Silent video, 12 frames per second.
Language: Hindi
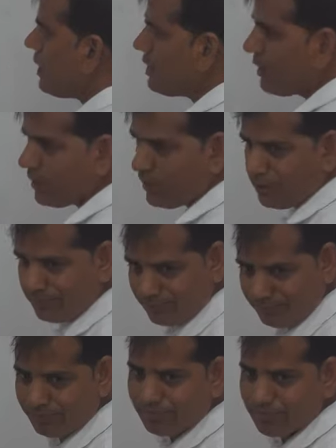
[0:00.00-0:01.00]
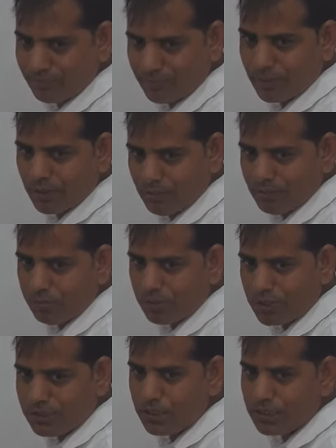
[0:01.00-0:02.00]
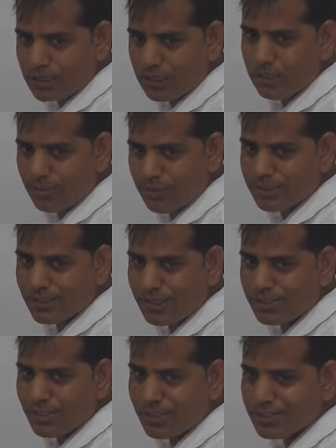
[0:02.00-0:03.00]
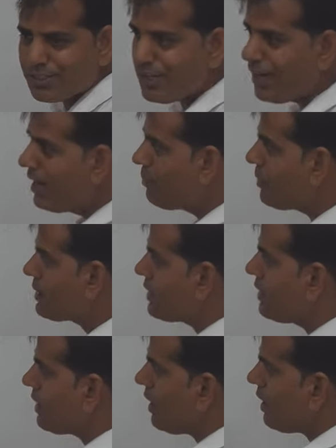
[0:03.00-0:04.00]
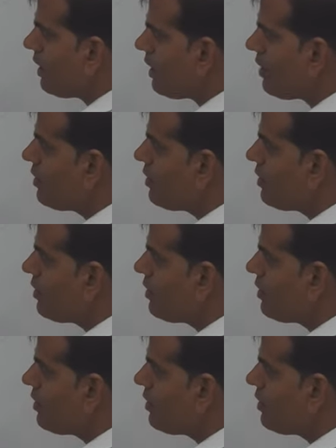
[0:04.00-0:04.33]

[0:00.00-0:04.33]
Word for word: जाते हैं पूरी जनसंख्या में से 68 परसेंट क्या है